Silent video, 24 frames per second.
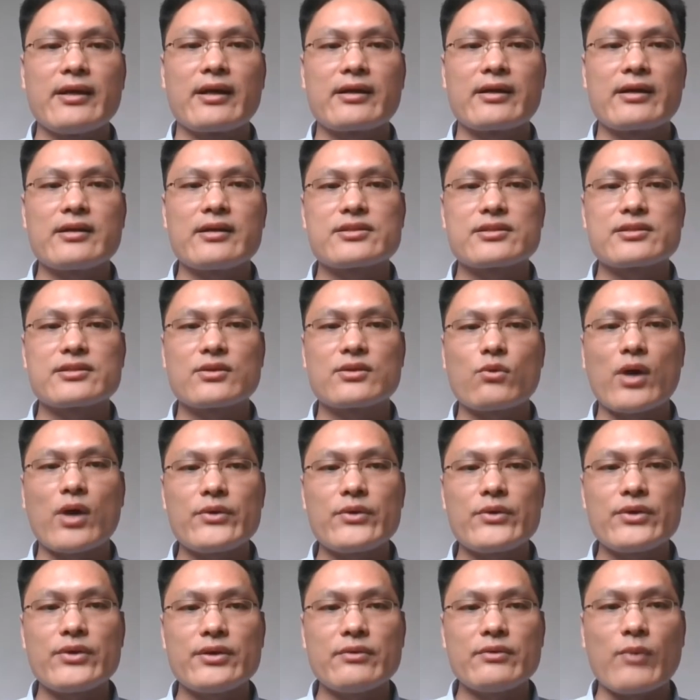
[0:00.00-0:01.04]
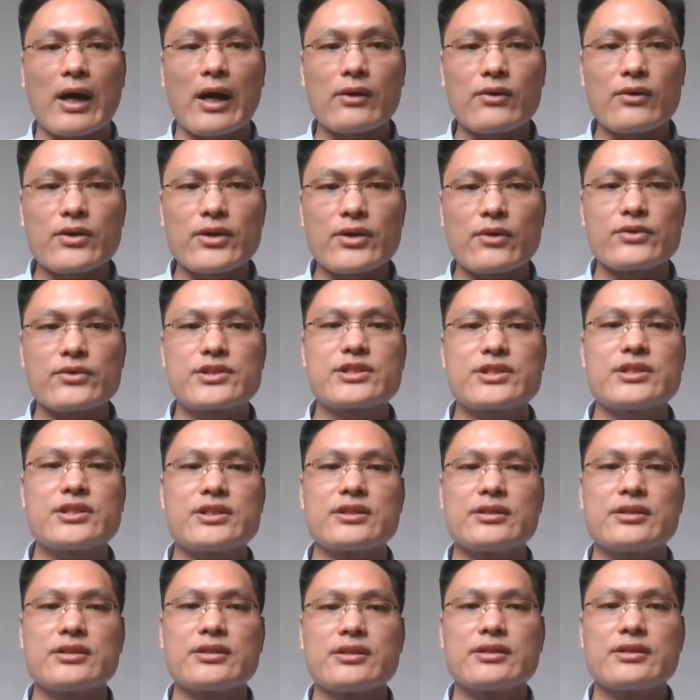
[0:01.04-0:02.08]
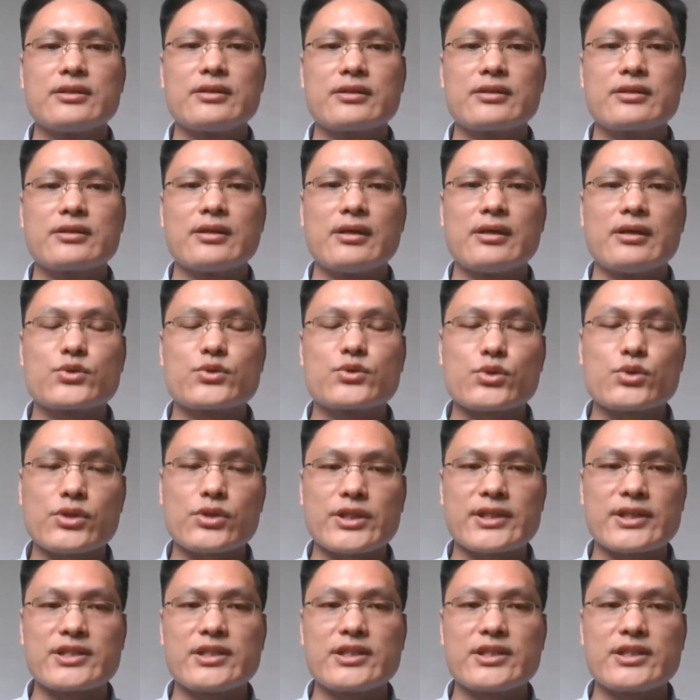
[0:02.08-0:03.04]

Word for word: 到大系统的演化，里边都有自由意志。